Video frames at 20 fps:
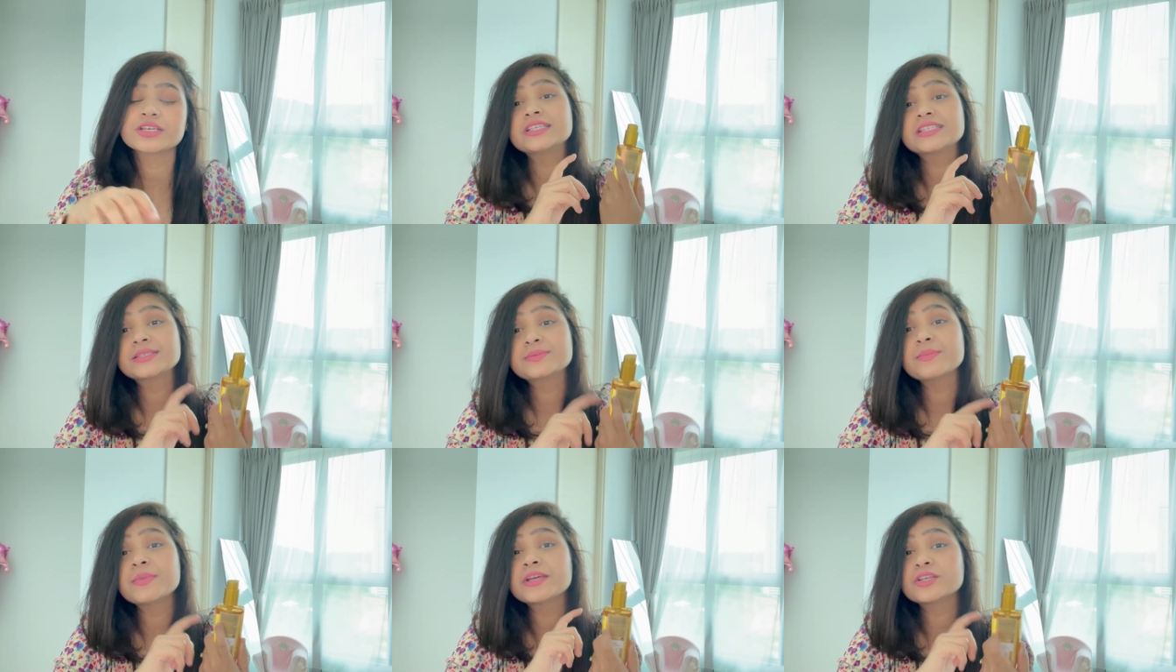
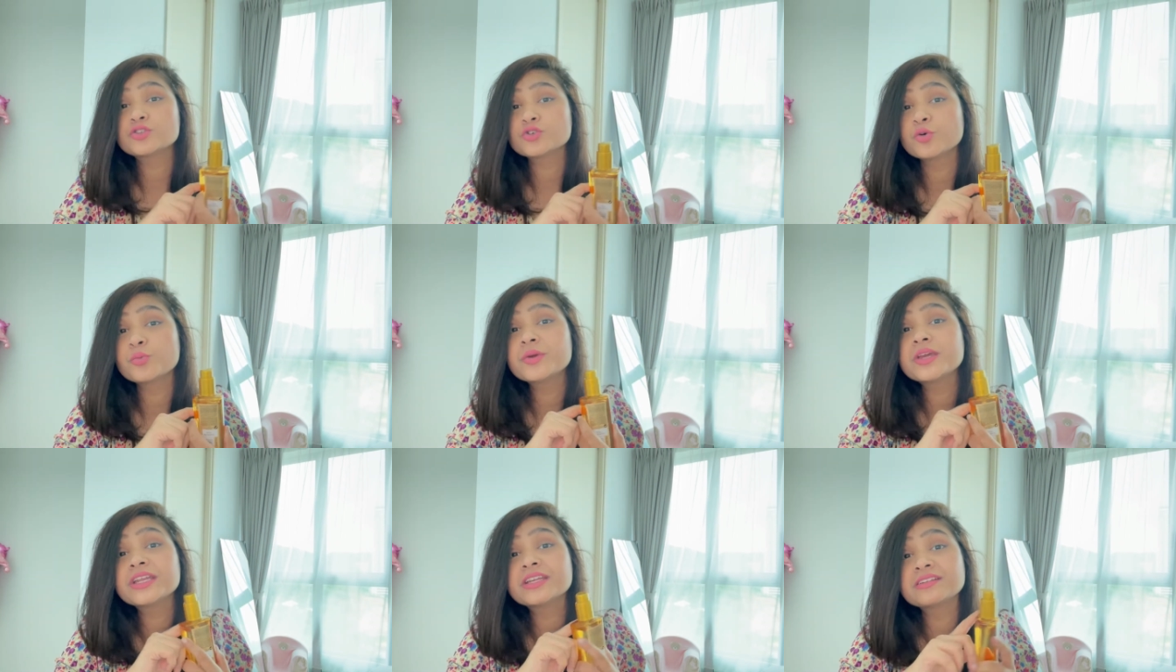इसमें जो
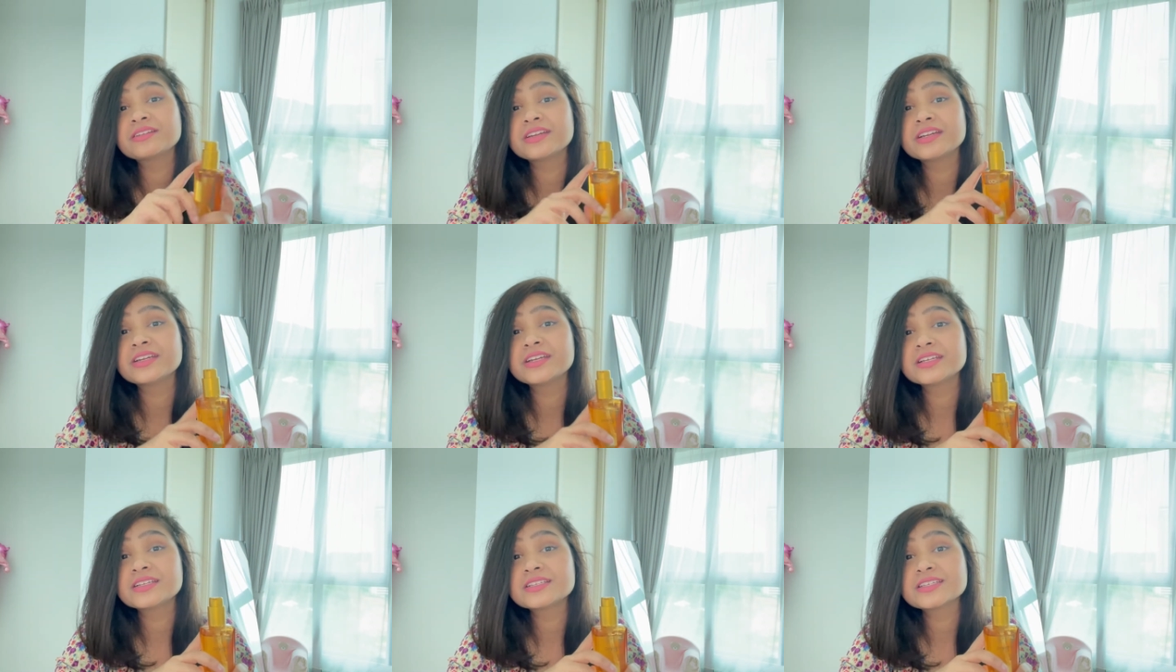भी
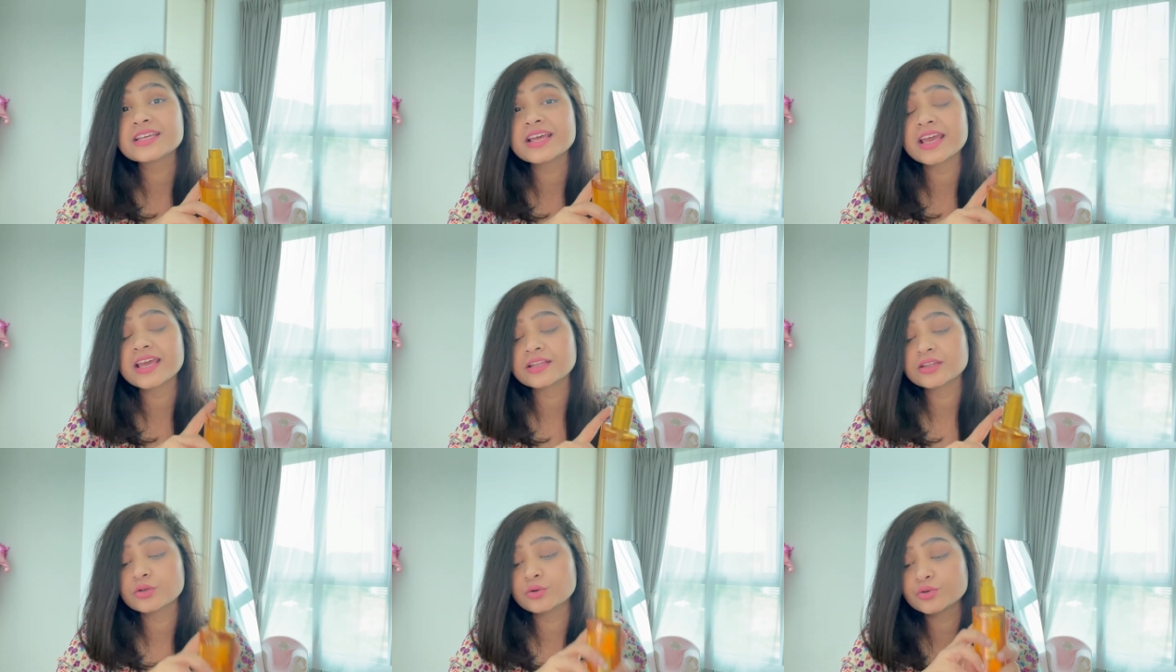इंग्रेडिएंट्स
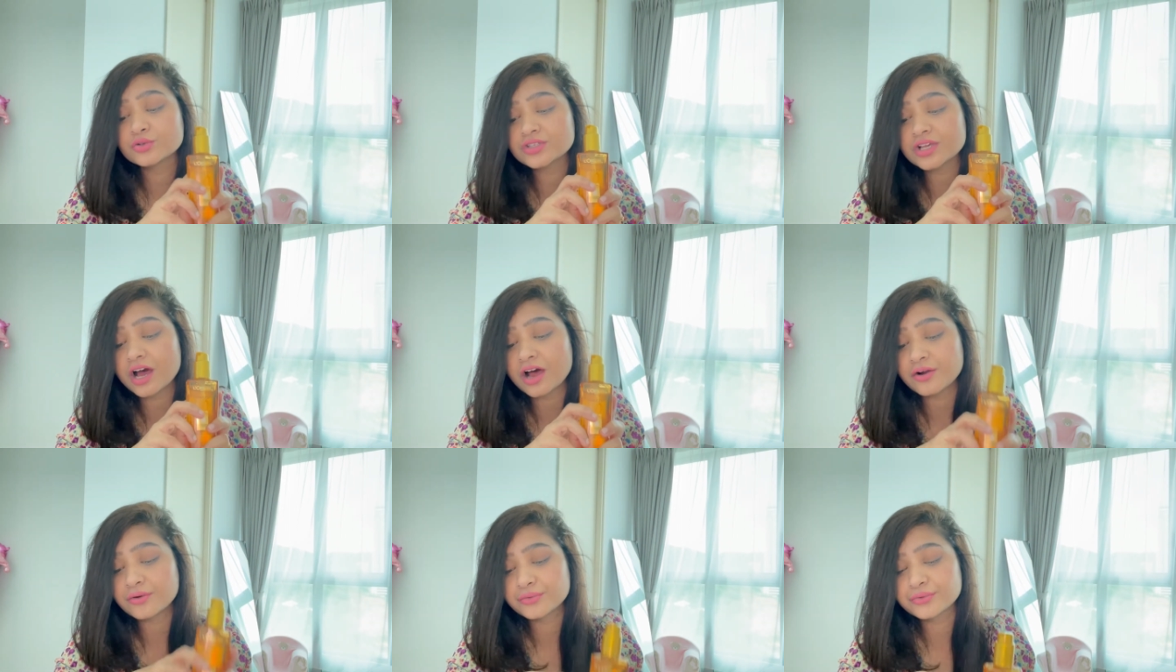हैं दोज
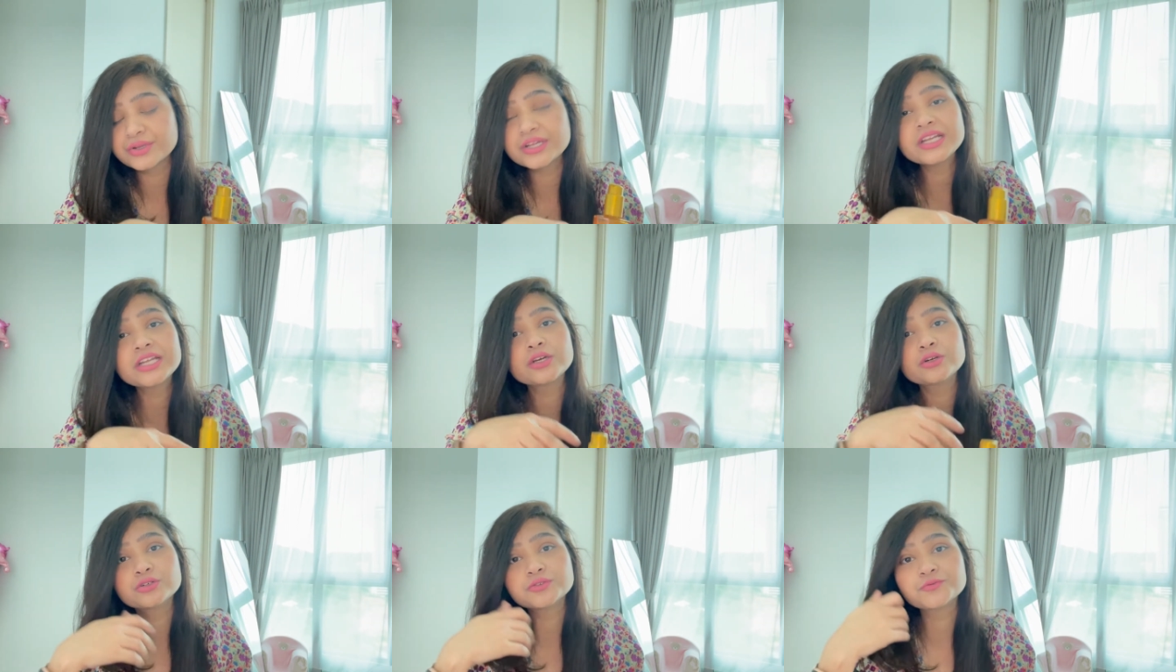आर
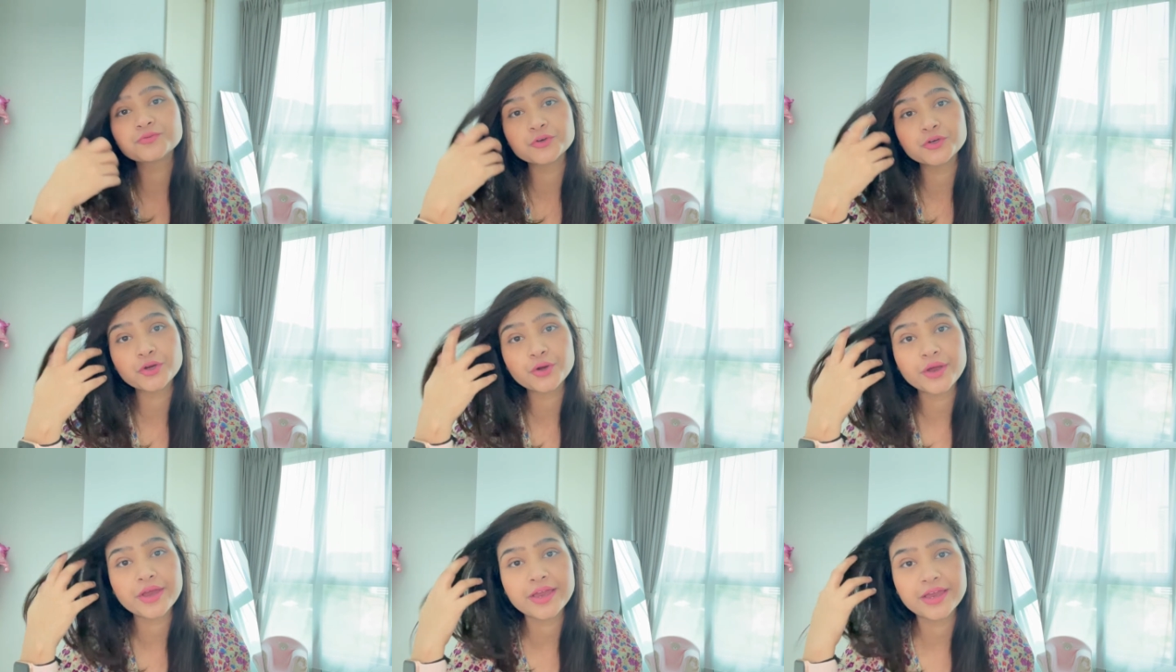रियली गुड फॉर
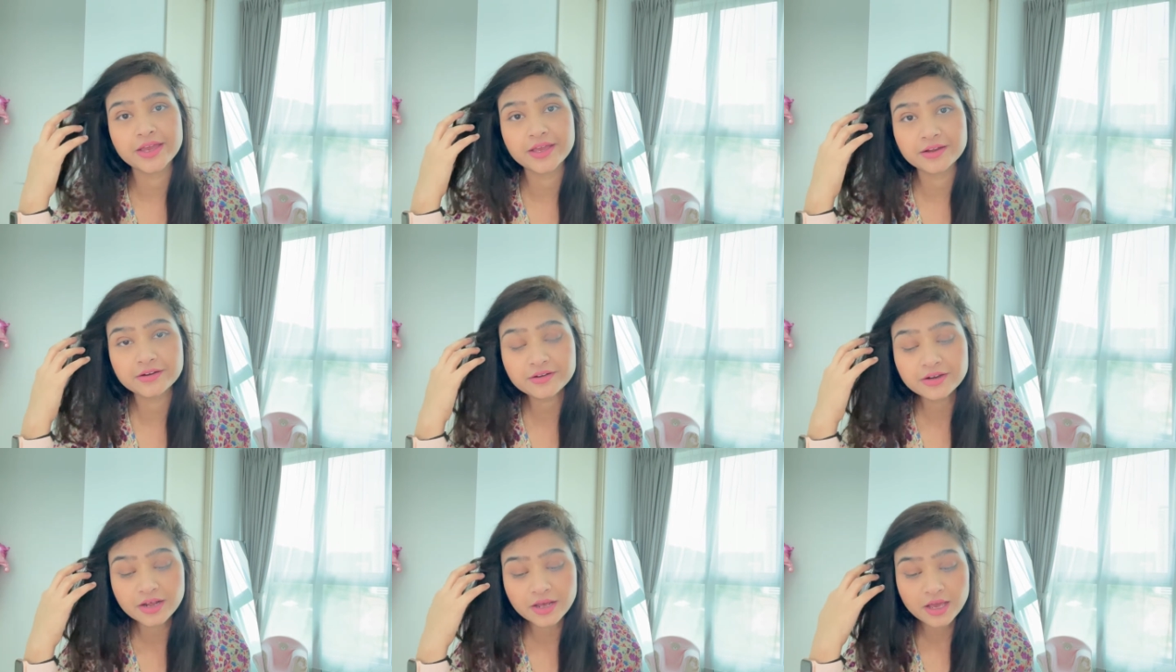योर
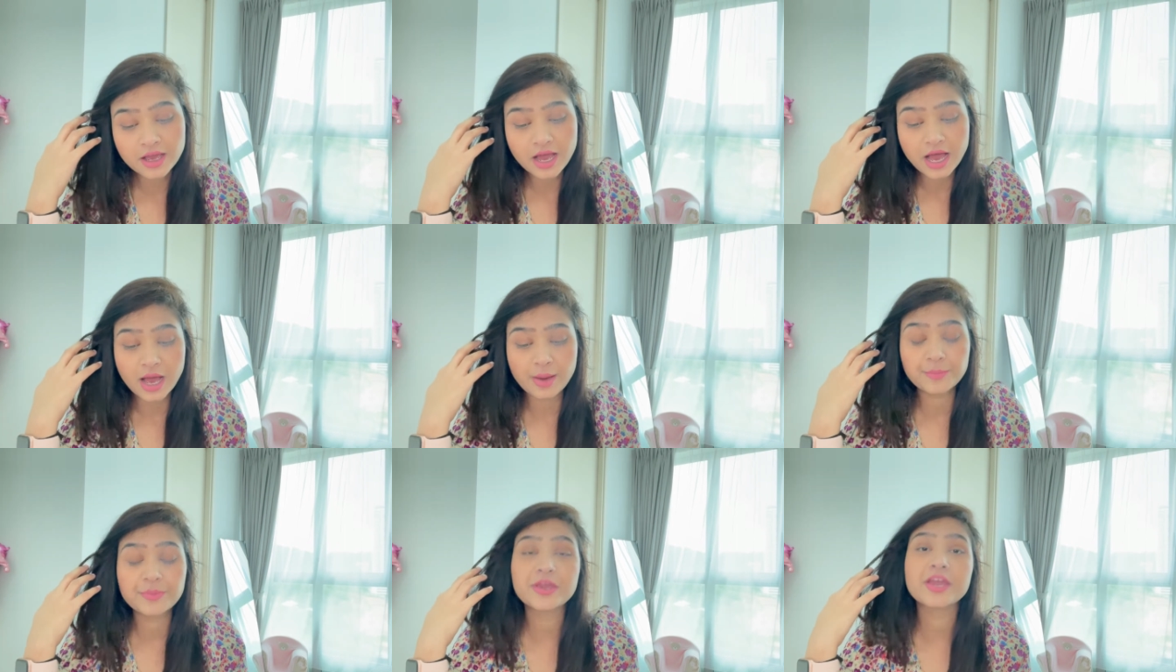हेयर
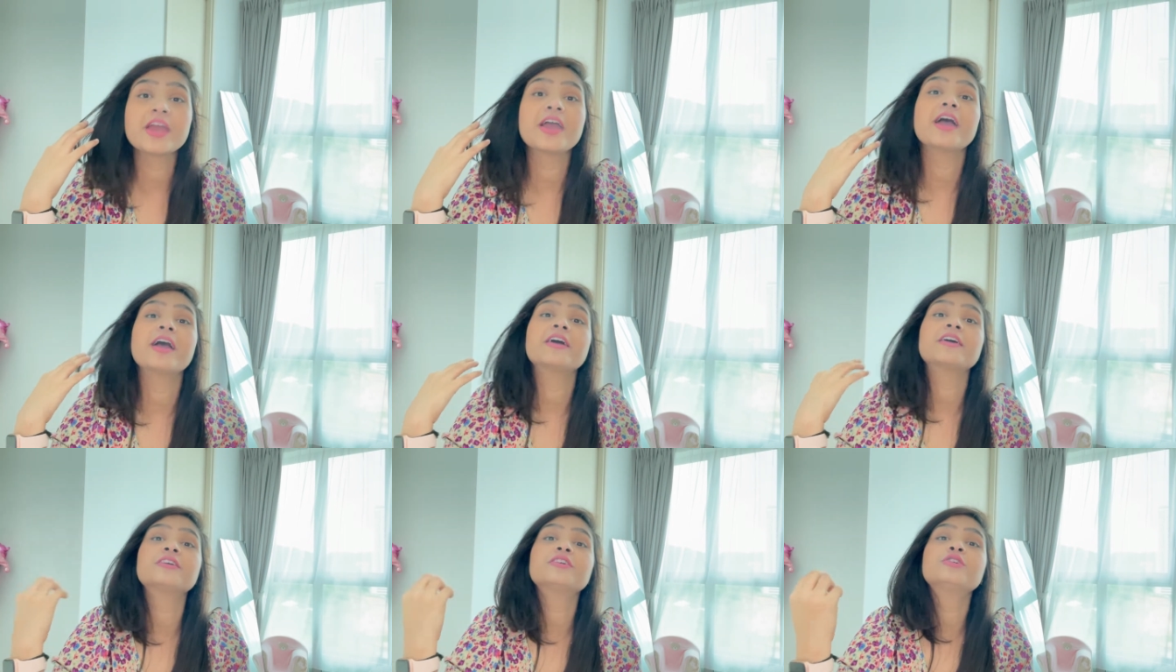आपके
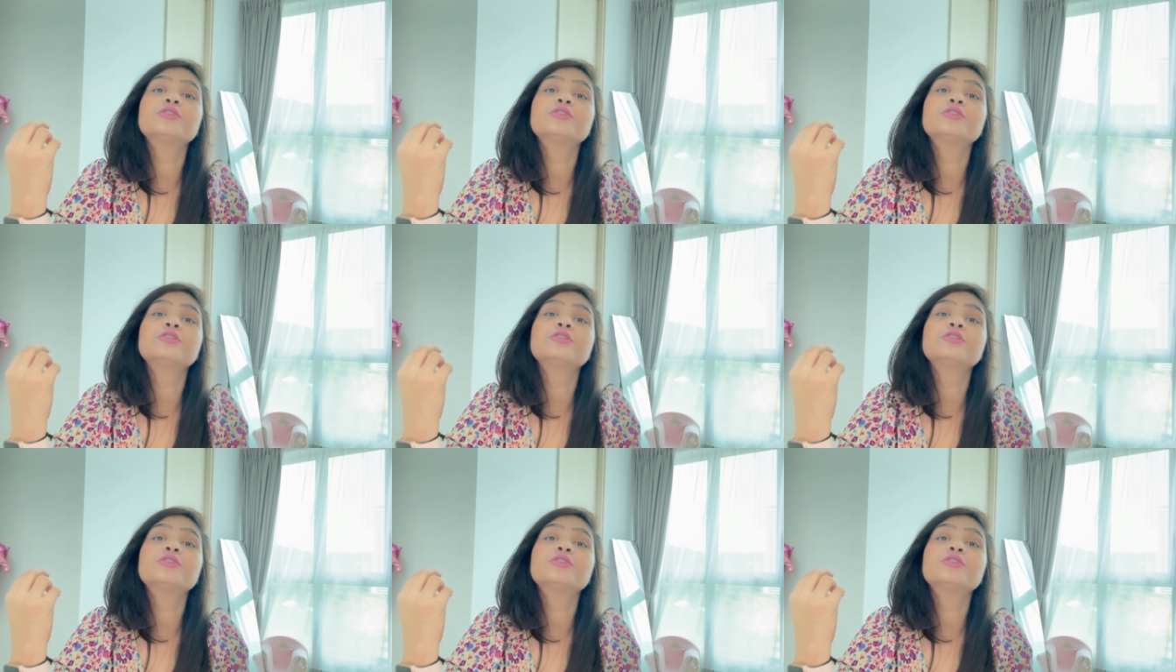हेयर